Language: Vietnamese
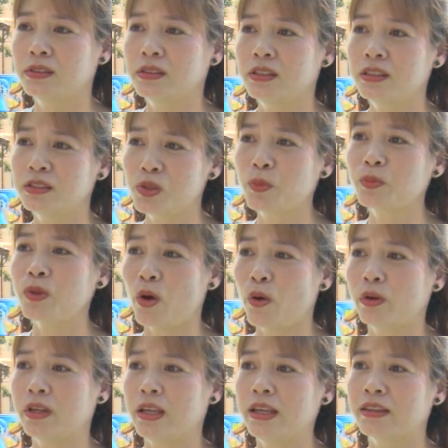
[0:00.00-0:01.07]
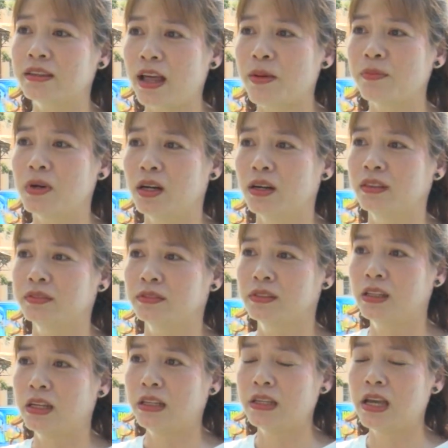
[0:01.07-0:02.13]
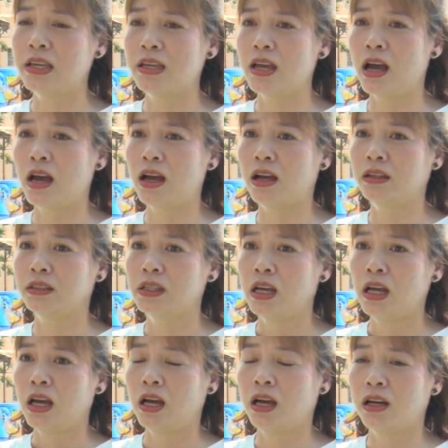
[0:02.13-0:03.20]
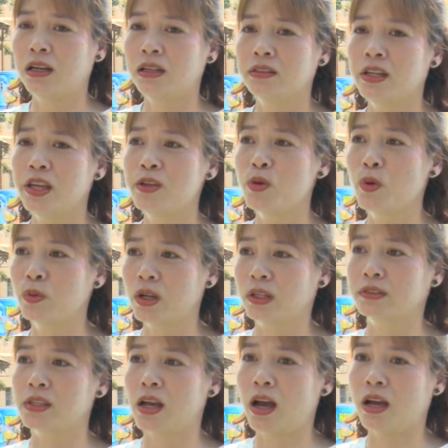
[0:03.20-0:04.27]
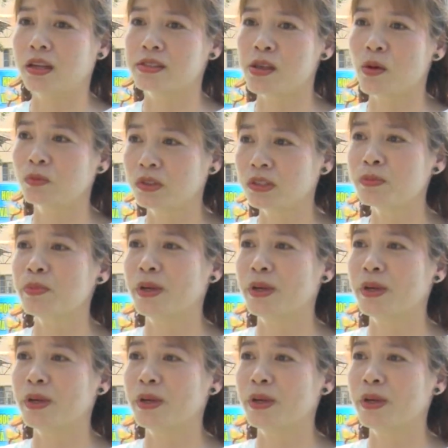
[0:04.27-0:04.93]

như chúng tôi yên tâm hơn khi đi du lịch sông nước